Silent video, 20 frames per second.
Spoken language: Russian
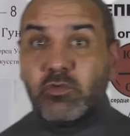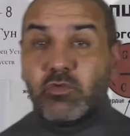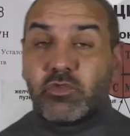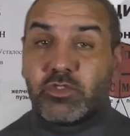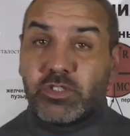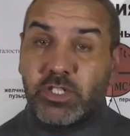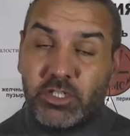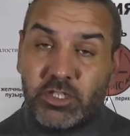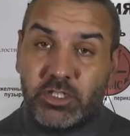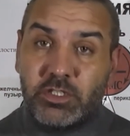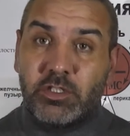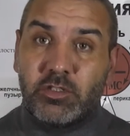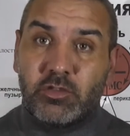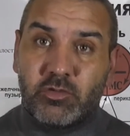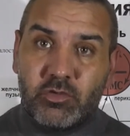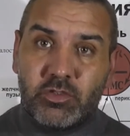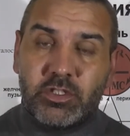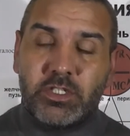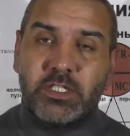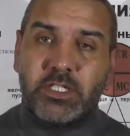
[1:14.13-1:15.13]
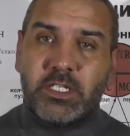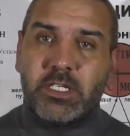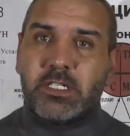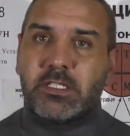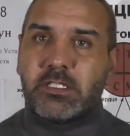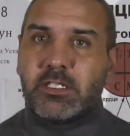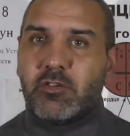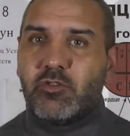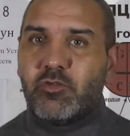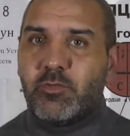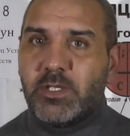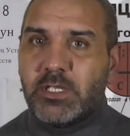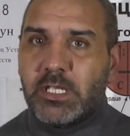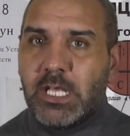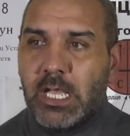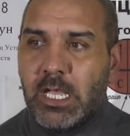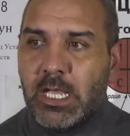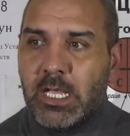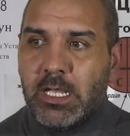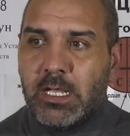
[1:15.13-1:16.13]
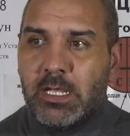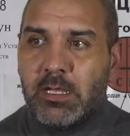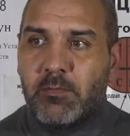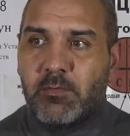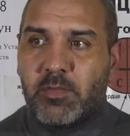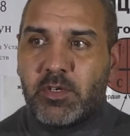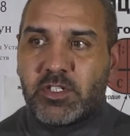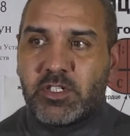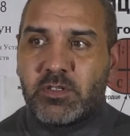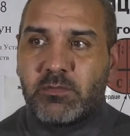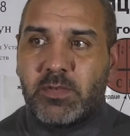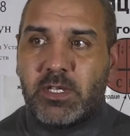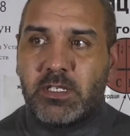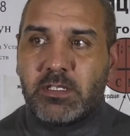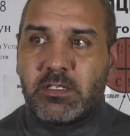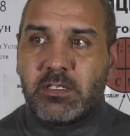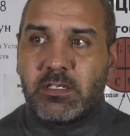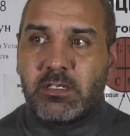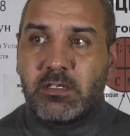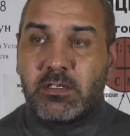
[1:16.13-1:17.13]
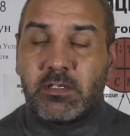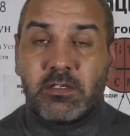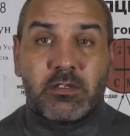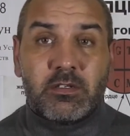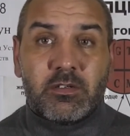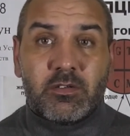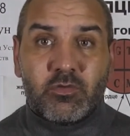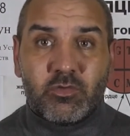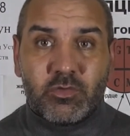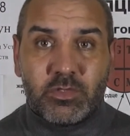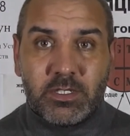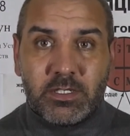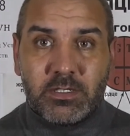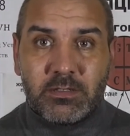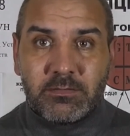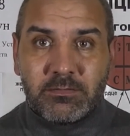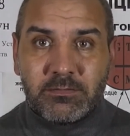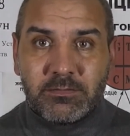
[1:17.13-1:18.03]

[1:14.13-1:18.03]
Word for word: у женщины тоже некоторые любят пожимать э, руки